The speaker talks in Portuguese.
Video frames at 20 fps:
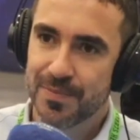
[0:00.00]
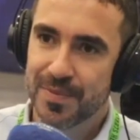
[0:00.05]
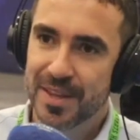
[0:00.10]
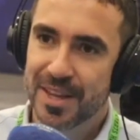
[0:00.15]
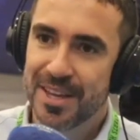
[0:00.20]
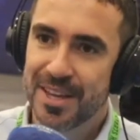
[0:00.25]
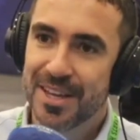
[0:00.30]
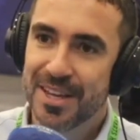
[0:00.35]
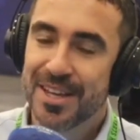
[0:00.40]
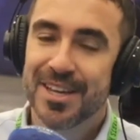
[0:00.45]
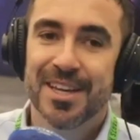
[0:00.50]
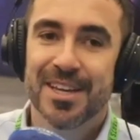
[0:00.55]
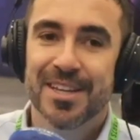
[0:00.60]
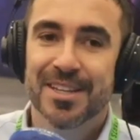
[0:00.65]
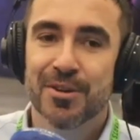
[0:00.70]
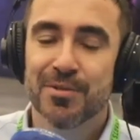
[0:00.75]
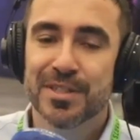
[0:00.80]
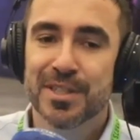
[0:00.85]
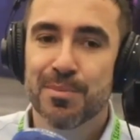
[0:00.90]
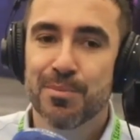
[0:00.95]
Ah. Então
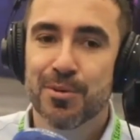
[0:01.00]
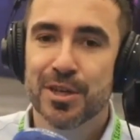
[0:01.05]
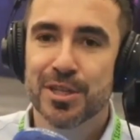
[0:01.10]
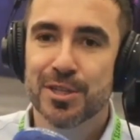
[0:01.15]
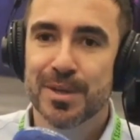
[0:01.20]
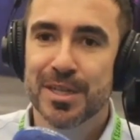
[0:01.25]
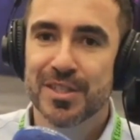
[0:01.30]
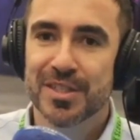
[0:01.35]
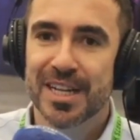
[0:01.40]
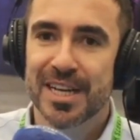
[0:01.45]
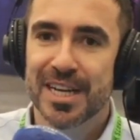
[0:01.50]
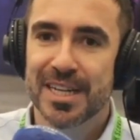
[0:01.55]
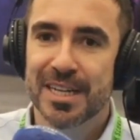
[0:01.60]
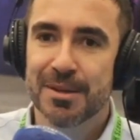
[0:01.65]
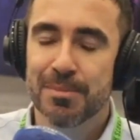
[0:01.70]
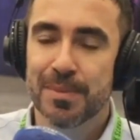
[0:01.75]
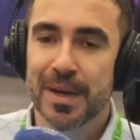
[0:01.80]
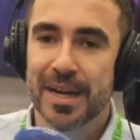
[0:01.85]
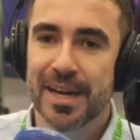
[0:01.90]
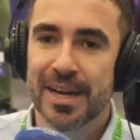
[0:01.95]
você pode imaginar, né,
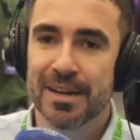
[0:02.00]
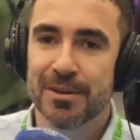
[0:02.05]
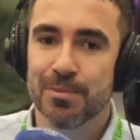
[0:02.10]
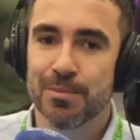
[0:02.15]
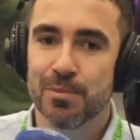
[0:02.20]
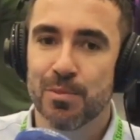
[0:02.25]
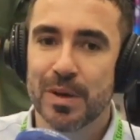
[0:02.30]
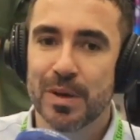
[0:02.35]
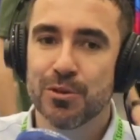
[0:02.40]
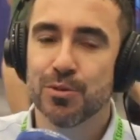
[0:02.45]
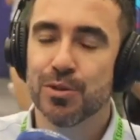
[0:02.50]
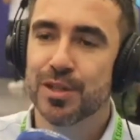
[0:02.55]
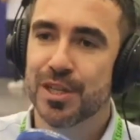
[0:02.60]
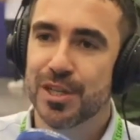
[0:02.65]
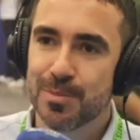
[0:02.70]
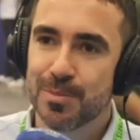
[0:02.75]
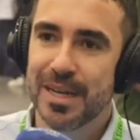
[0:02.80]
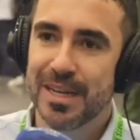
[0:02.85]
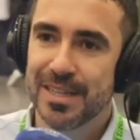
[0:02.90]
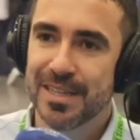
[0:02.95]
para uma indústria de
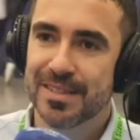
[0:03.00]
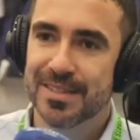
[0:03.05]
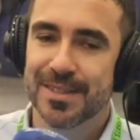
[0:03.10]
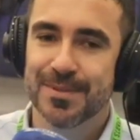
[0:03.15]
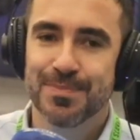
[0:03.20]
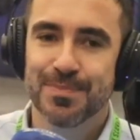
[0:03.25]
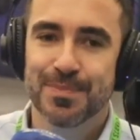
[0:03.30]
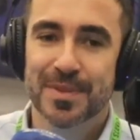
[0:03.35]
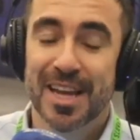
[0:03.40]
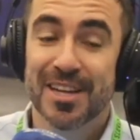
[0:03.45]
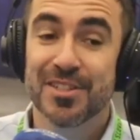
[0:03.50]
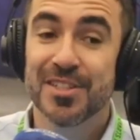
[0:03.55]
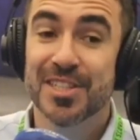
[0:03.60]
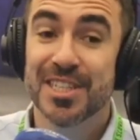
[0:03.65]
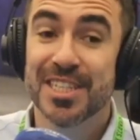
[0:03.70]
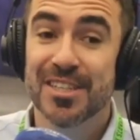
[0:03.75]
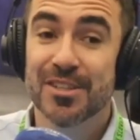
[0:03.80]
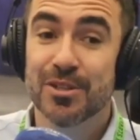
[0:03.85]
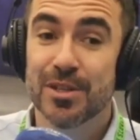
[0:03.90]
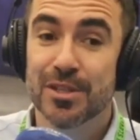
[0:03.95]
beleza, a gente
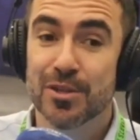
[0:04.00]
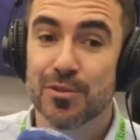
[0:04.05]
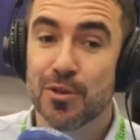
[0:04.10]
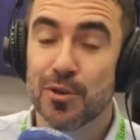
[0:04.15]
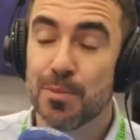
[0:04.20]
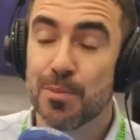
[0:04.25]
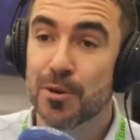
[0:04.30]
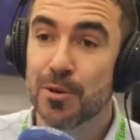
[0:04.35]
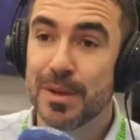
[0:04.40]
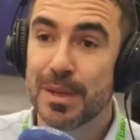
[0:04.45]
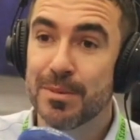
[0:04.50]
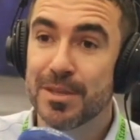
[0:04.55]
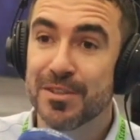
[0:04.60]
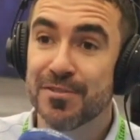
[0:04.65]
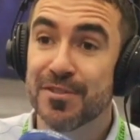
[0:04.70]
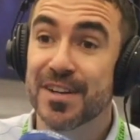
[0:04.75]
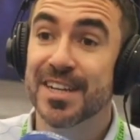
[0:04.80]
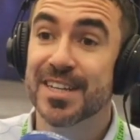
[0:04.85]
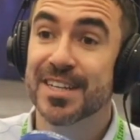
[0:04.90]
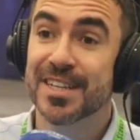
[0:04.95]
ainda não resolveu o problema de
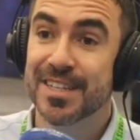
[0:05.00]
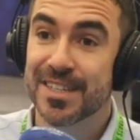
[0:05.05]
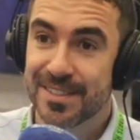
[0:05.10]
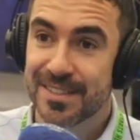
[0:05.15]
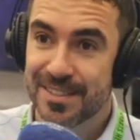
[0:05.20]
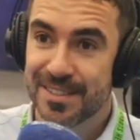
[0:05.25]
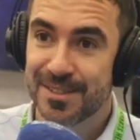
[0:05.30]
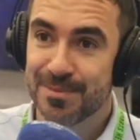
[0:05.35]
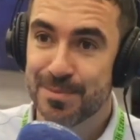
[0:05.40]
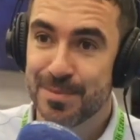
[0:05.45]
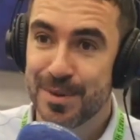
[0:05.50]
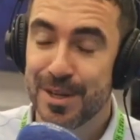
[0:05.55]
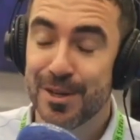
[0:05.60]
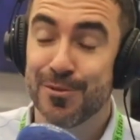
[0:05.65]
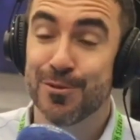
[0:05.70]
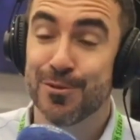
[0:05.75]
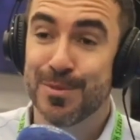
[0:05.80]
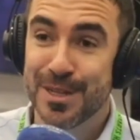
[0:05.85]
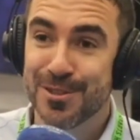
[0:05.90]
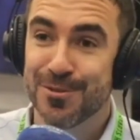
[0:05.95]
fragrância.
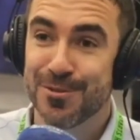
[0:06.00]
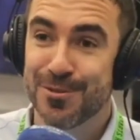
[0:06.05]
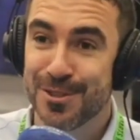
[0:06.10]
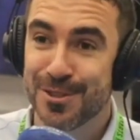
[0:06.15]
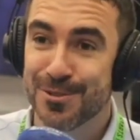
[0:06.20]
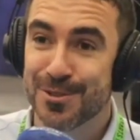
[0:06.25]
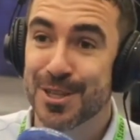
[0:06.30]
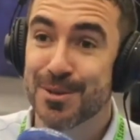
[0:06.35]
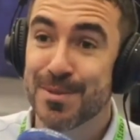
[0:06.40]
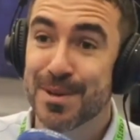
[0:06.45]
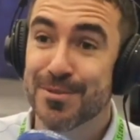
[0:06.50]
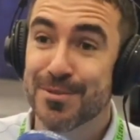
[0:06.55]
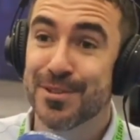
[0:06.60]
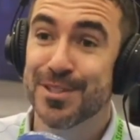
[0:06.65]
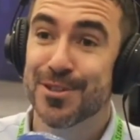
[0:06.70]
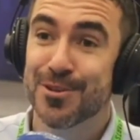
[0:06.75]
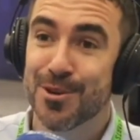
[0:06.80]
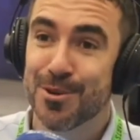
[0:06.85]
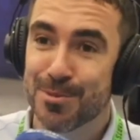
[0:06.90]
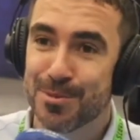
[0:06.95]
Perfume é difícil, né? Como é que você
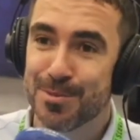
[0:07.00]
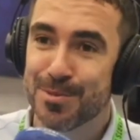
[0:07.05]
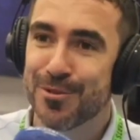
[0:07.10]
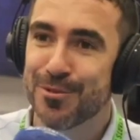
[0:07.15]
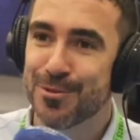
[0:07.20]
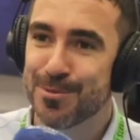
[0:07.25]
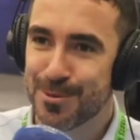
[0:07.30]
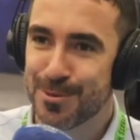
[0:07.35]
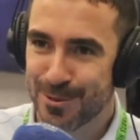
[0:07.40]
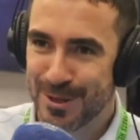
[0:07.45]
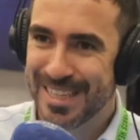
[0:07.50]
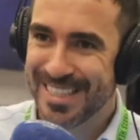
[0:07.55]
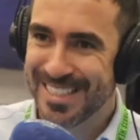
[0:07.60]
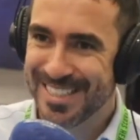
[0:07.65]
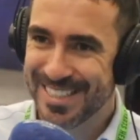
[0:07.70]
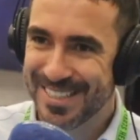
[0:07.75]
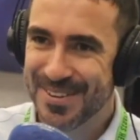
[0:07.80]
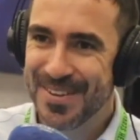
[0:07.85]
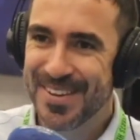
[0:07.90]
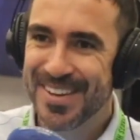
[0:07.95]
compra um perfume online?
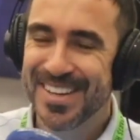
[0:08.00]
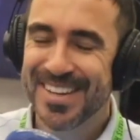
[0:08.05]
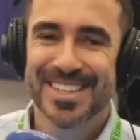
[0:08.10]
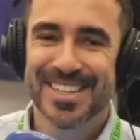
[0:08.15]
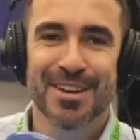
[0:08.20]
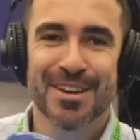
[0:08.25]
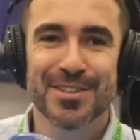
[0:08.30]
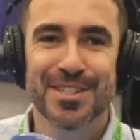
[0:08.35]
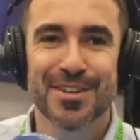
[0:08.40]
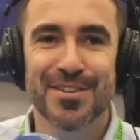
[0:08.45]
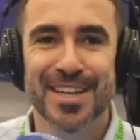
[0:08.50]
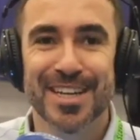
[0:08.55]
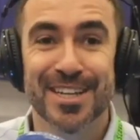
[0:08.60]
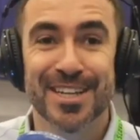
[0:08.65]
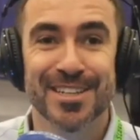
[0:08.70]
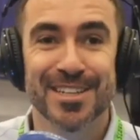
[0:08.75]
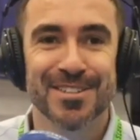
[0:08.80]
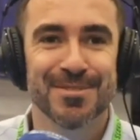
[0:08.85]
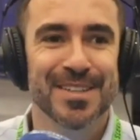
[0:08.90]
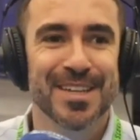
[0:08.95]
É. Daí você vê
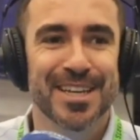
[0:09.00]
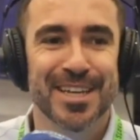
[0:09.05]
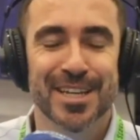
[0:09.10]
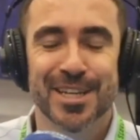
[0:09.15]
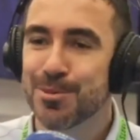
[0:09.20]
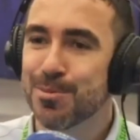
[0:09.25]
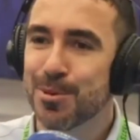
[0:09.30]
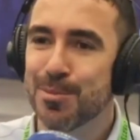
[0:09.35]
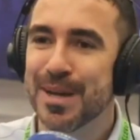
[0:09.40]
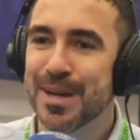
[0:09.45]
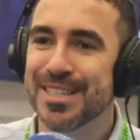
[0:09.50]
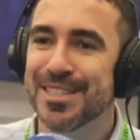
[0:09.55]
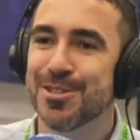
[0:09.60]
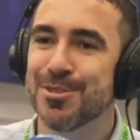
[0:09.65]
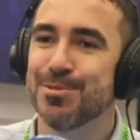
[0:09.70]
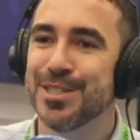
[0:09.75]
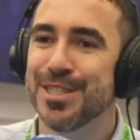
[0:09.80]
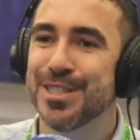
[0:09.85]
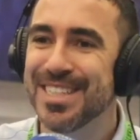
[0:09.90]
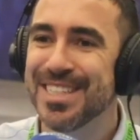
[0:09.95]
aquelas, né, aquelas propagandas
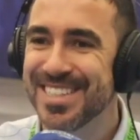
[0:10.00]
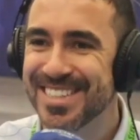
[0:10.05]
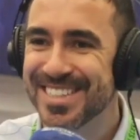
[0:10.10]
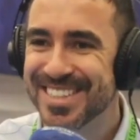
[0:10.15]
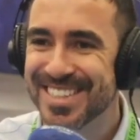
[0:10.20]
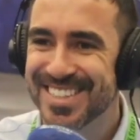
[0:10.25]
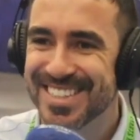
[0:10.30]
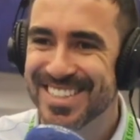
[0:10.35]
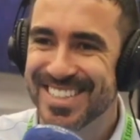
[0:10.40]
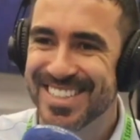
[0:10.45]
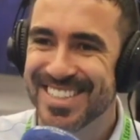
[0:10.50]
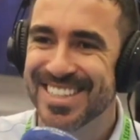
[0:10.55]
bonitas e